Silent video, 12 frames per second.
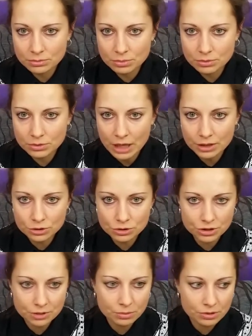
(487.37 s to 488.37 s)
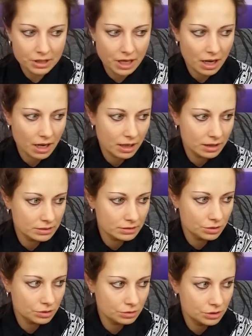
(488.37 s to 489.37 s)
bo jak ktoś się boryka,
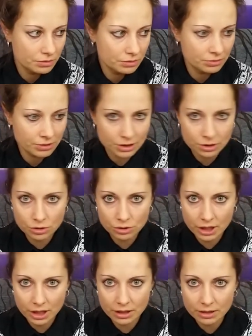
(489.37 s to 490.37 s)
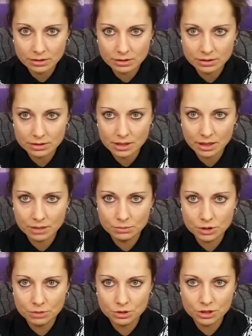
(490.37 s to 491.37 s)
no nie wiem, dwa tygodnie z takim
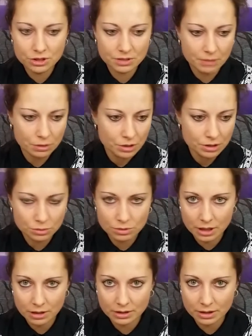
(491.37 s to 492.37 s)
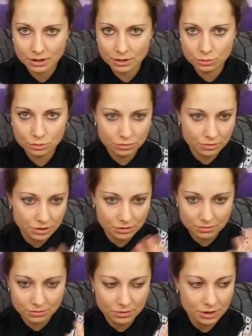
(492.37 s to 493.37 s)
czymś i smaruje cuda na kiju, wy,
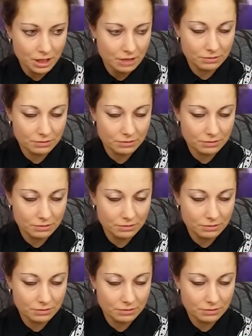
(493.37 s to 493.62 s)
wy,